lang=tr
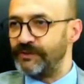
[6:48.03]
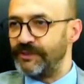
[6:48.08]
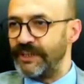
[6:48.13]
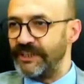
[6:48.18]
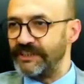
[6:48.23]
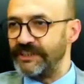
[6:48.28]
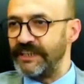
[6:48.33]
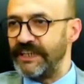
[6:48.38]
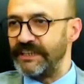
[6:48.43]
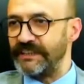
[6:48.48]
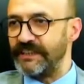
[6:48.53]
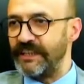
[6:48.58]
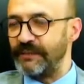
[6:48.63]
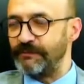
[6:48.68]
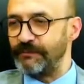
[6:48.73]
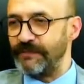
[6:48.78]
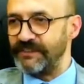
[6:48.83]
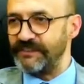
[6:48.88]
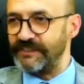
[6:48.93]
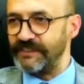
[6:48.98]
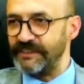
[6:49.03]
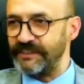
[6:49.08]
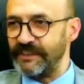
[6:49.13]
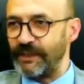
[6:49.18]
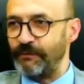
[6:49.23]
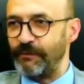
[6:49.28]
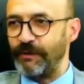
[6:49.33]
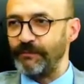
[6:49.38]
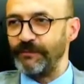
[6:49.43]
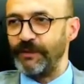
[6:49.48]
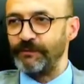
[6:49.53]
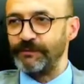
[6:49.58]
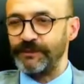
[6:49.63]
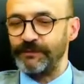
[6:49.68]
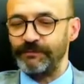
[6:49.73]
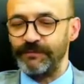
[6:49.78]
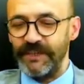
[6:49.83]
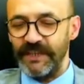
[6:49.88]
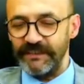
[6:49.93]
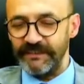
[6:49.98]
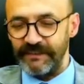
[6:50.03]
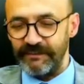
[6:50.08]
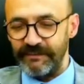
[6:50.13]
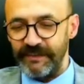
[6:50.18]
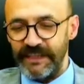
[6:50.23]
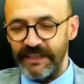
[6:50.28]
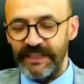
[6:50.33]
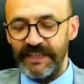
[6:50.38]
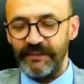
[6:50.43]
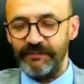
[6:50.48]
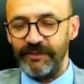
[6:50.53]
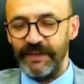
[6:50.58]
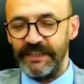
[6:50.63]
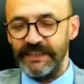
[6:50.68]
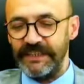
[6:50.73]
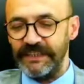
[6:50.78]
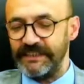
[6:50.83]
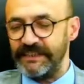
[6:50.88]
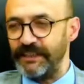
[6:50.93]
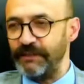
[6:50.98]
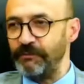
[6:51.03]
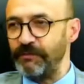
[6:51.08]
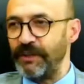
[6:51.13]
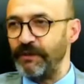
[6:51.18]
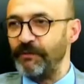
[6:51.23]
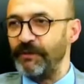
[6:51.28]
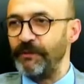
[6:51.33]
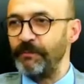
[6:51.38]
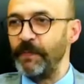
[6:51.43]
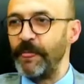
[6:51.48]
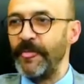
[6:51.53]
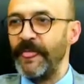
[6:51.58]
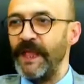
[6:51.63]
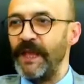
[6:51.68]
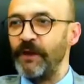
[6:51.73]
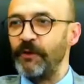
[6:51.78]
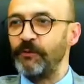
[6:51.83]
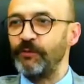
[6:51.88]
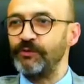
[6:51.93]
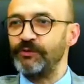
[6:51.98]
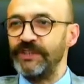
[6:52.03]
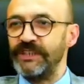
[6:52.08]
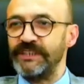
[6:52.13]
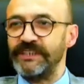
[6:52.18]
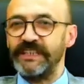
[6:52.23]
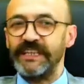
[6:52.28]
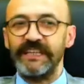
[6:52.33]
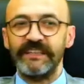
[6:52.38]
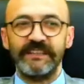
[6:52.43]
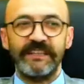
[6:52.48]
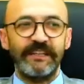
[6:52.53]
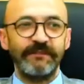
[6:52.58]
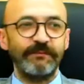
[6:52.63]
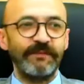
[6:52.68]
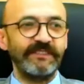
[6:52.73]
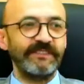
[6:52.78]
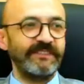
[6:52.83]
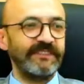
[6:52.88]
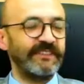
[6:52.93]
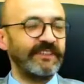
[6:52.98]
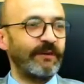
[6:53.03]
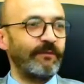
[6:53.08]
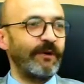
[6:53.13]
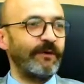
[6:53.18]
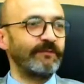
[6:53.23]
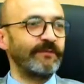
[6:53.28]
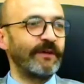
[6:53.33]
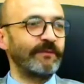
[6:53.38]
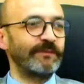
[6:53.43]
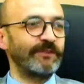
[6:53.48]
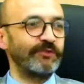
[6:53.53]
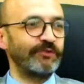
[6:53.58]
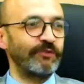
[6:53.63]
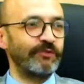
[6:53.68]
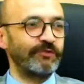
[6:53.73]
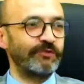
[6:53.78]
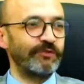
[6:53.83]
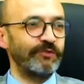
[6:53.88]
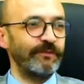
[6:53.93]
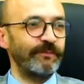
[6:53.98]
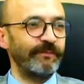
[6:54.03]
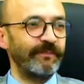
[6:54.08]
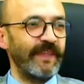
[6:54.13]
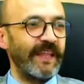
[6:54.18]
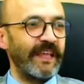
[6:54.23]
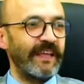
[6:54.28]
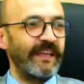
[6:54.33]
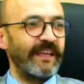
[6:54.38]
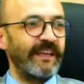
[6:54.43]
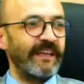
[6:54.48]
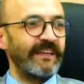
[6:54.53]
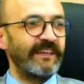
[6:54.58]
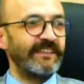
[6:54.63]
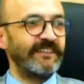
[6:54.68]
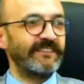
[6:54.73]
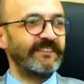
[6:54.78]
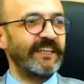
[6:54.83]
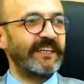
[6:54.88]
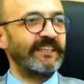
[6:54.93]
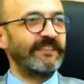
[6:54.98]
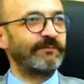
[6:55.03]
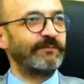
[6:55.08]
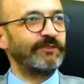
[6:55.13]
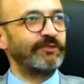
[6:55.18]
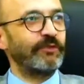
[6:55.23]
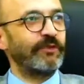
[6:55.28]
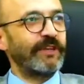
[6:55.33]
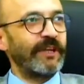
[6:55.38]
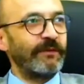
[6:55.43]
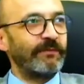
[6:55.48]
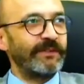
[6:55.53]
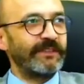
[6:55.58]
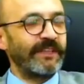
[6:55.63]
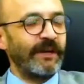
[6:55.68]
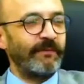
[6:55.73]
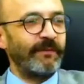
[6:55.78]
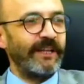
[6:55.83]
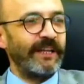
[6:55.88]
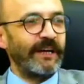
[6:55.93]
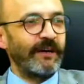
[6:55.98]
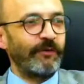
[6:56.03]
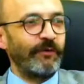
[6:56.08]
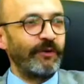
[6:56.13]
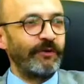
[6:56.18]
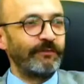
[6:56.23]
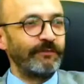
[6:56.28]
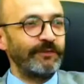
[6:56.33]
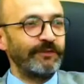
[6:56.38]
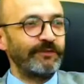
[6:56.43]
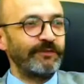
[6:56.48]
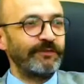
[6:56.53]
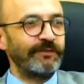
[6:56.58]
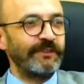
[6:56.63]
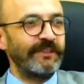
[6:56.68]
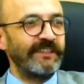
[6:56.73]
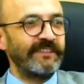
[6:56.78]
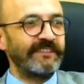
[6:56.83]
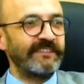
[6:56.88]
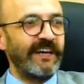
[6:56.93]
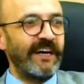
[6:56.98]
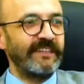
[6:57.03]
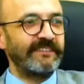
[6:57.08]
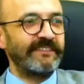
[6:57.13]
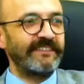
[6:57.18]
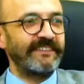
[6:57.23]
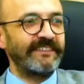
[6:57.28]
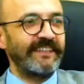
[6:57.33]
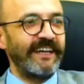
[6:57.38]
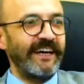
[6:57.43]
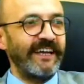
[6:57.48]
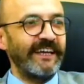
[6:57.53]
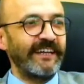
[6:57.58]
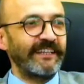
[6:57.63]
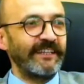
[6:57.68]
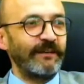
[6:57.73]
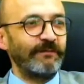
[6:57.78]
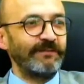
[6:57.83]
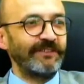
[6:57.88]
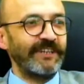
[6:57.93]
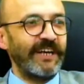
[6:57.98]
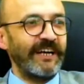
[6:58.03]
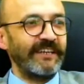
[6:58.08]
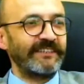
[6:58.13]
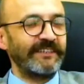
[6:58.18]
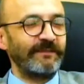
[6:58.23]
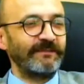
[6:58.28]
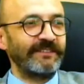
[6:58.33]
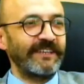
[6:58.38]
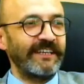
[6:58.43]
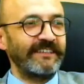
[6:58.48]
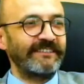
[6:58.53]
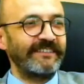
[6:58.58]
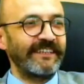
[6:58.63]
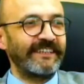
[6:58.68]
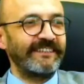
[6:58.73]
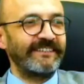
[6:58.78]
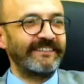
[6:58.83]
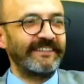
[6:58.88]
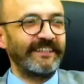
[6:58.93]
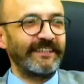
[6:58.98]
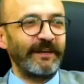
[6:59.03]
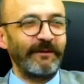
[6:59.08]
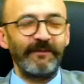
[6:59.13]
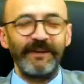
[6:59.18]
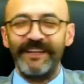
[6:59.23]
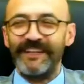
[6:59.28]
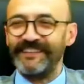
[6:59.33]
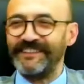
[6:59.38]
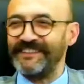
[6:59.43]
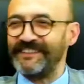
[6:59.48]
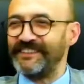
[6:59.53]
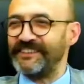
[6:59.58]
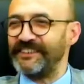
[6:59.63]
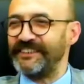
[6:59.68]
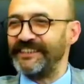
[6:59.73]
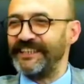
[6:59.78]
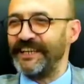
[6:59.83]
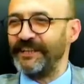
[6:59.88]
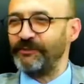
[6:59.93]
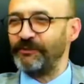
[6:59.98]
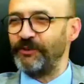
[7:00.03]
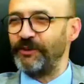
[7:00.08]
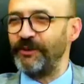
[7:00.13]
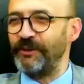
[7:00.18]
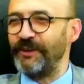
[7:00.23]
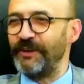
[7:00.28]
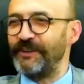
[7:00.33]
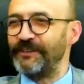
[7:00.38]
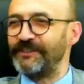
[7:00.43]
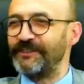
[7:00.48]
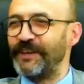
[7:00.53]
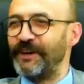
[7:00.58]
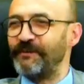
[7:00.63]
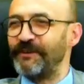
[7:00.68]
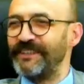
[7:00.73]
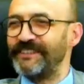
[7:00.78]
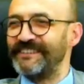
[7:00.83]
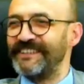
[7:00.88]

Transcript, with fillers: teşkilatlanmasını tamamlamış. Biraz evvel de ifade ettiğim gibi bu teşkilatlanmasını tamamlamış sözü işte gitmiş oraya bir tabela koymuş. Saatini de ayarlamış. Akşam saat 8'de tabelanın ışığı yanıyor. Sabah